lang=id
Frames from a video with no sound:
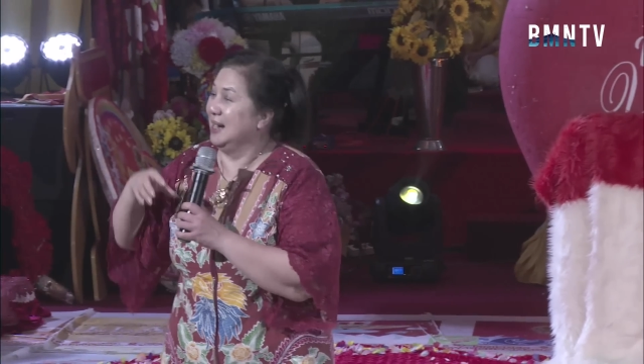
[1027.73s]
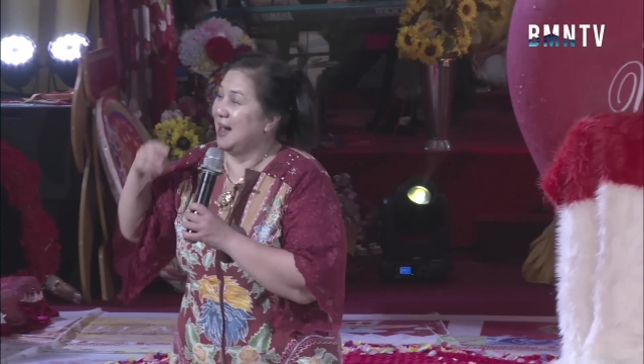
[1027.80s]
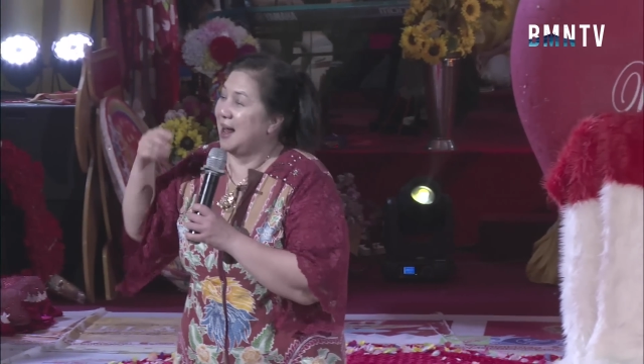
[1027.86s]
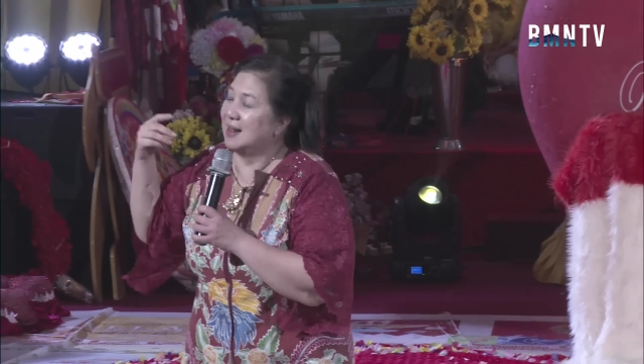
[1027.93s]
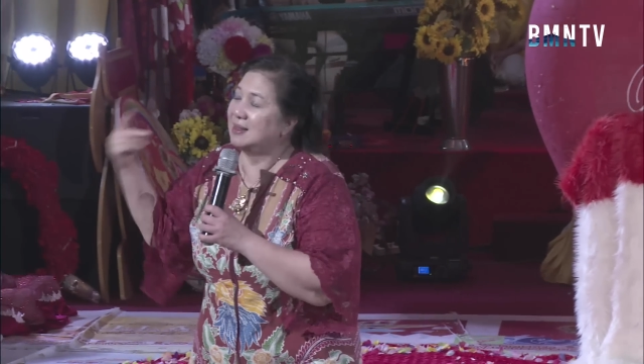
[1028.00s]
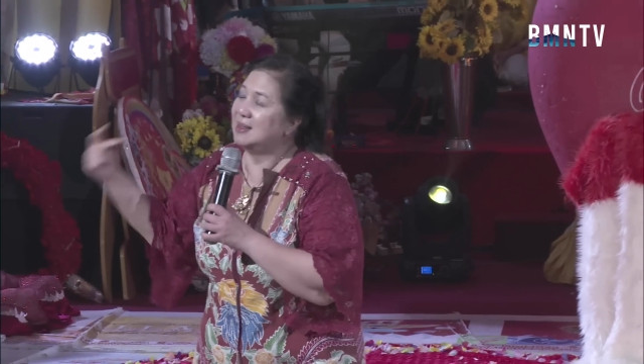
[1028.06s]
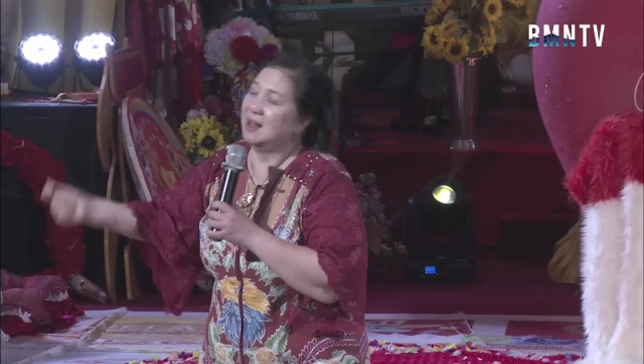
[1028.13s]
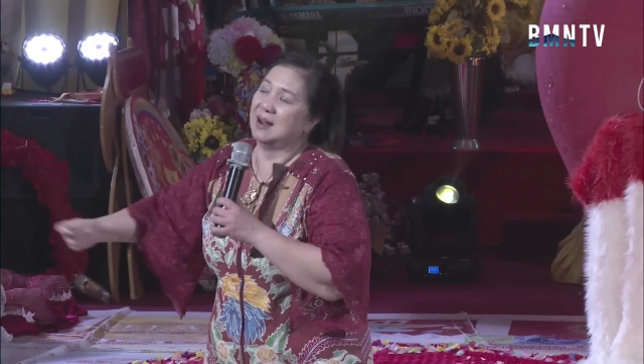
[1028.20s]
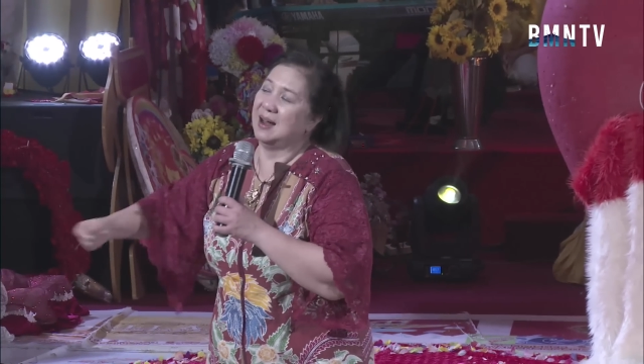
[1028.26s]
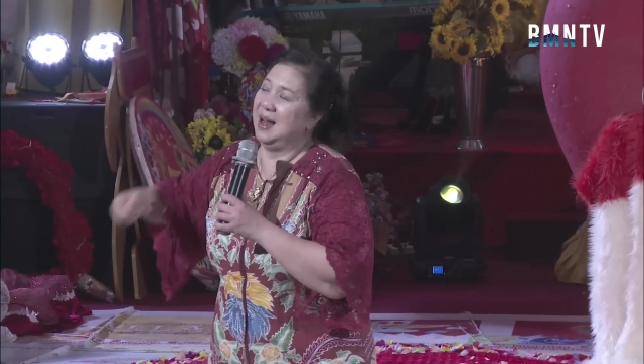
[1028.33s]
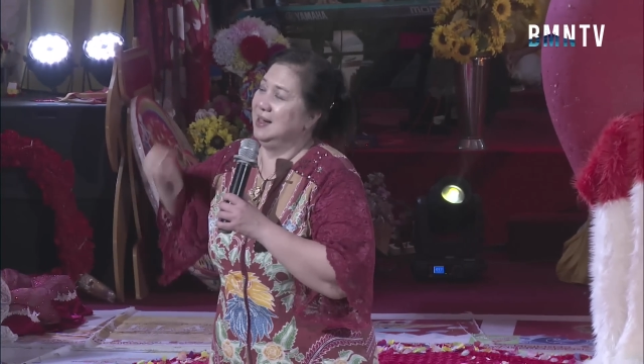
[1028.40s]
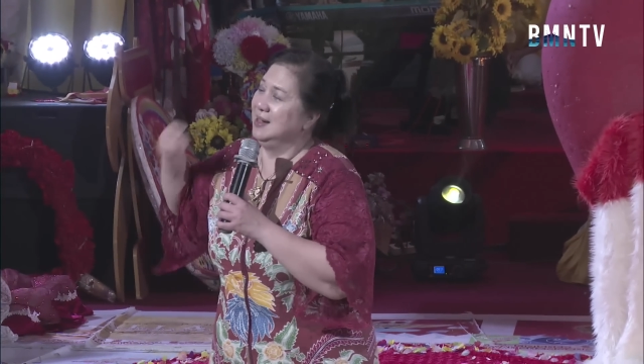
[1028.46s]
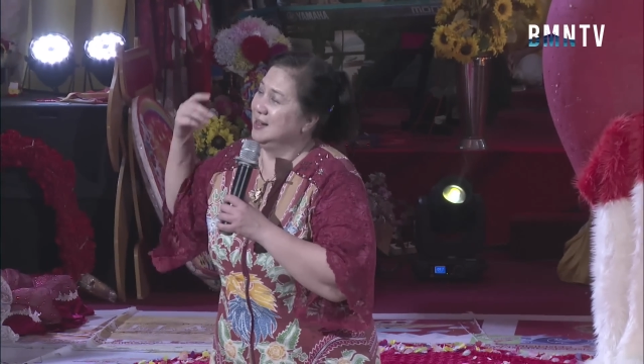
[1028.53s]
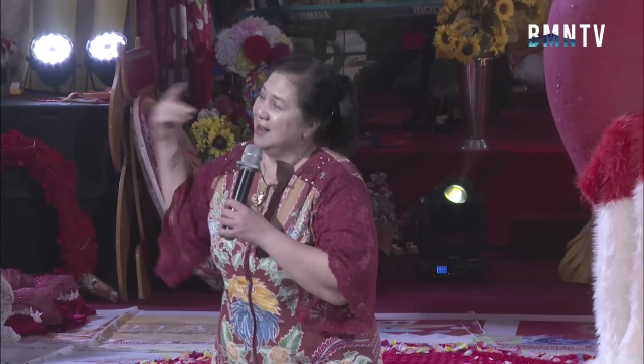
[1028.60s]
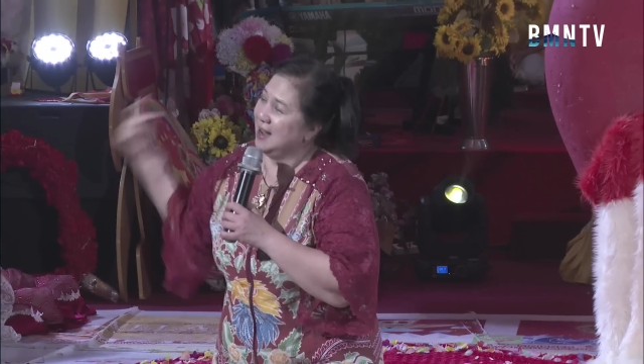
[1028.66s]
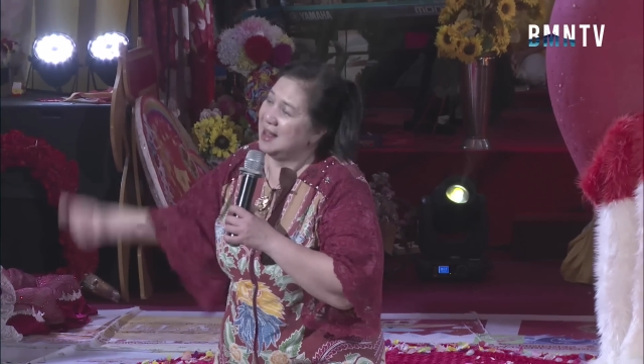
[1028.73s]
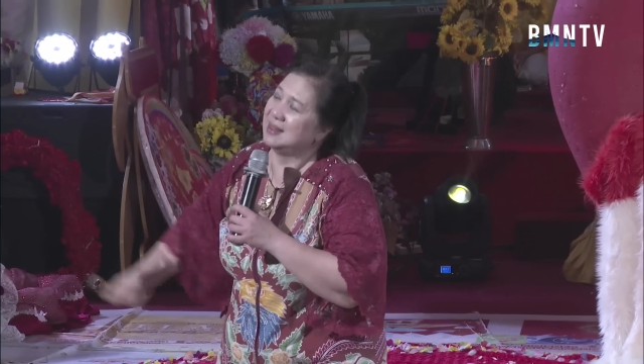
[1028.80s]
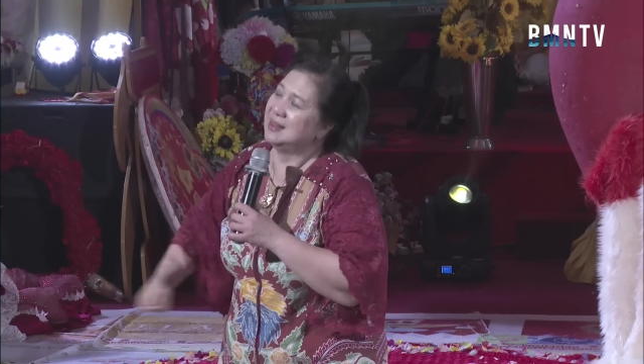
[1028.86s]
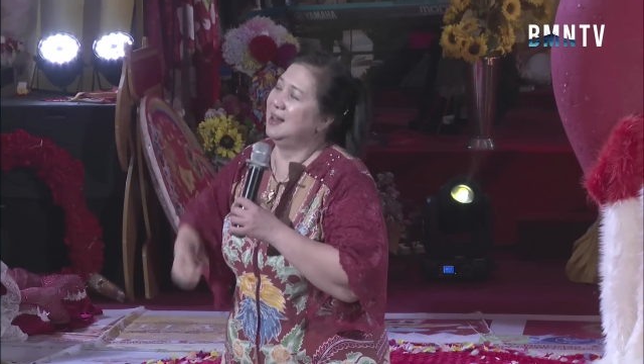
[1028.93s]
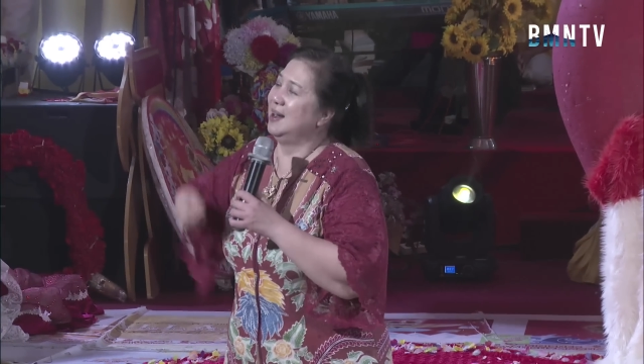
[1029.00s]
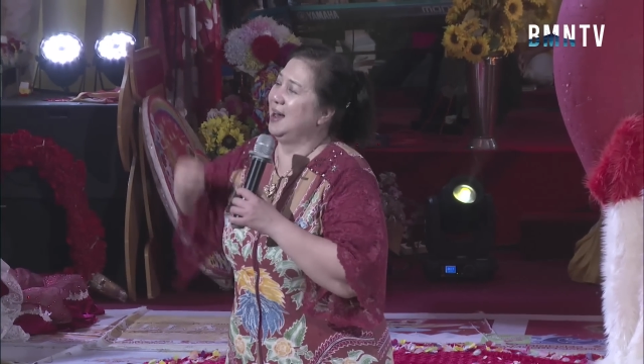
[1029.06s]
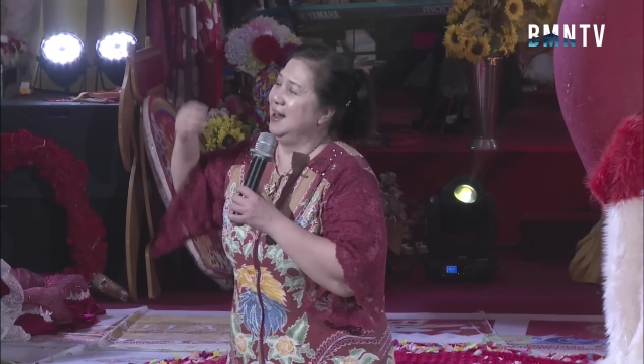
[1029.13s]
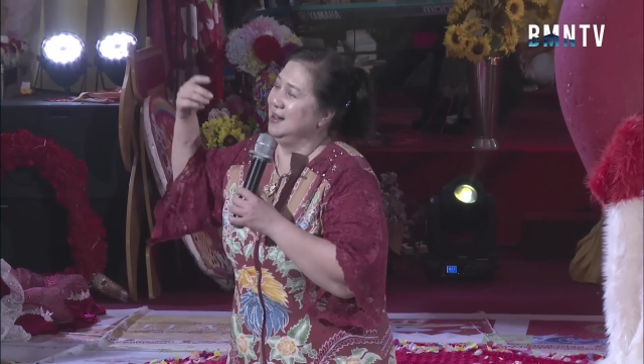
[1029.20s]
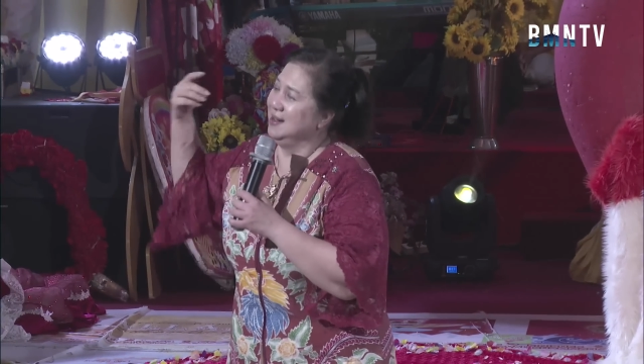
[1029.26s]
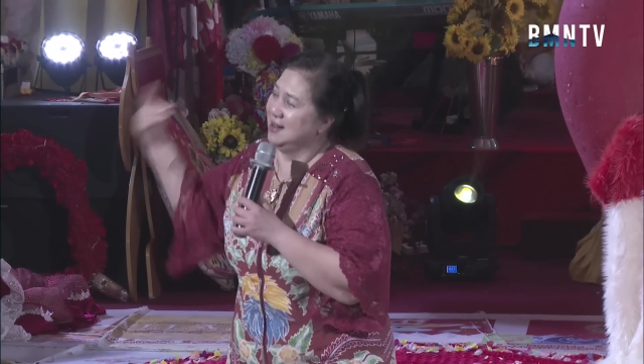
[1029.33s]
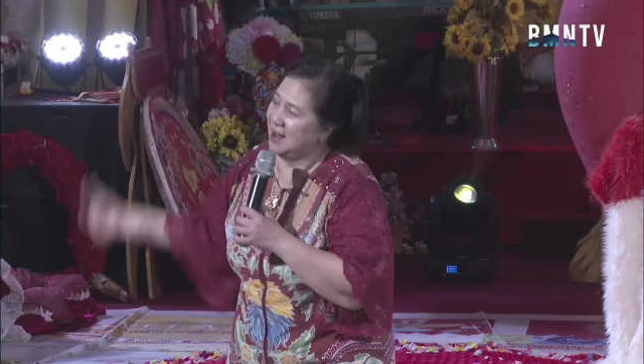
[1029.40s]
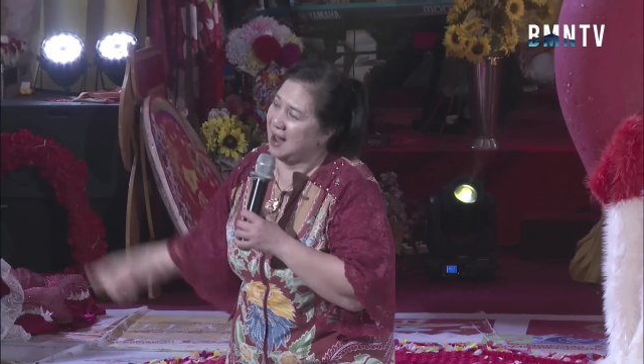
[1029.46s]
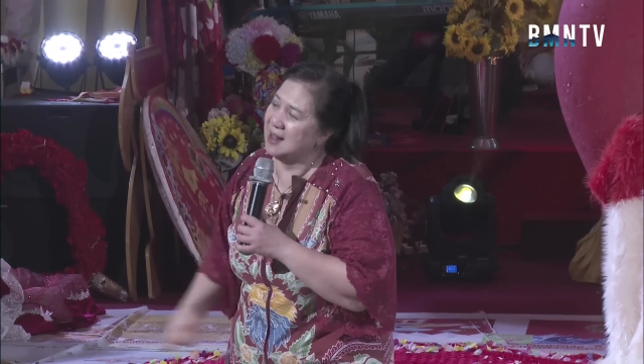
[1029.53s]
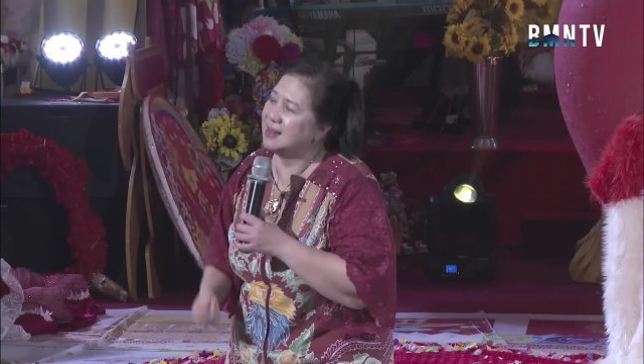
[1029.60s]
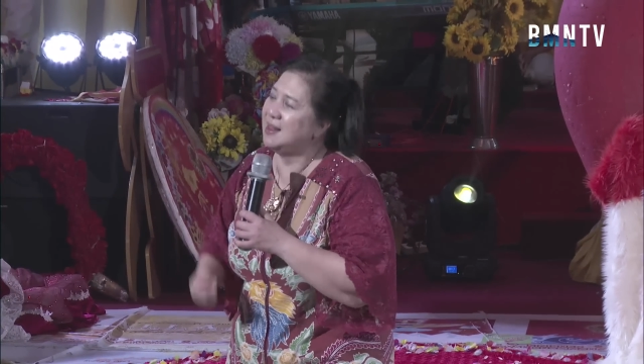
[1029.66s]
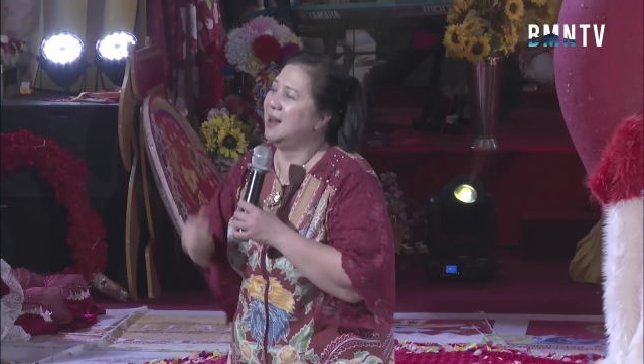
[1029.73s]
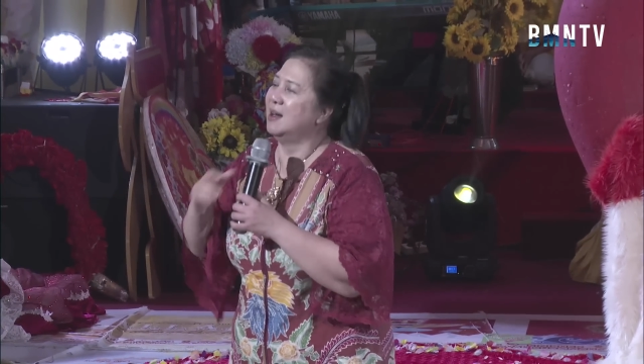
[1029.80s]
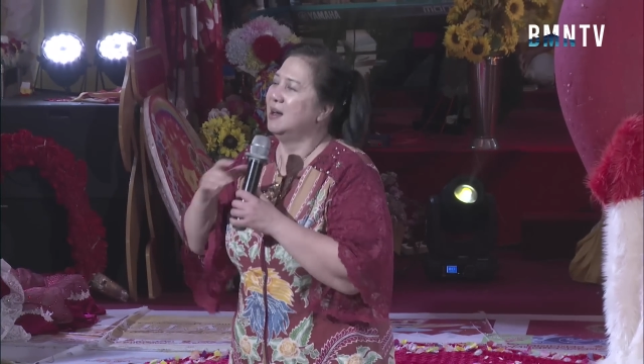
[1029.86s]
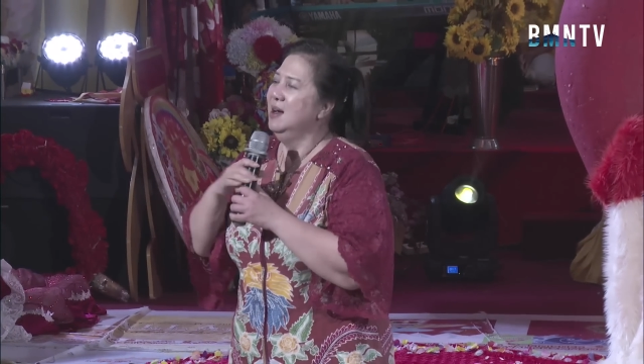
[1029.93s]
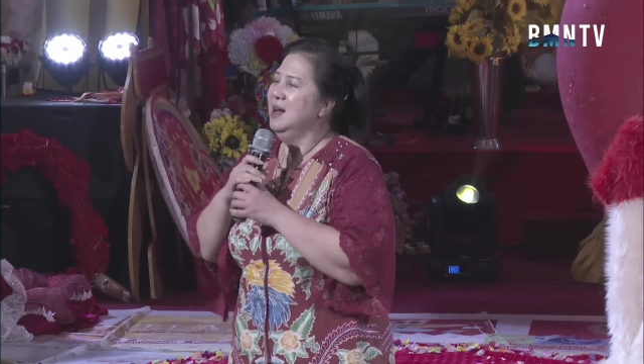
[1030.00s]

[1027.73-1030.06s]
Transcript: greater and greater and greater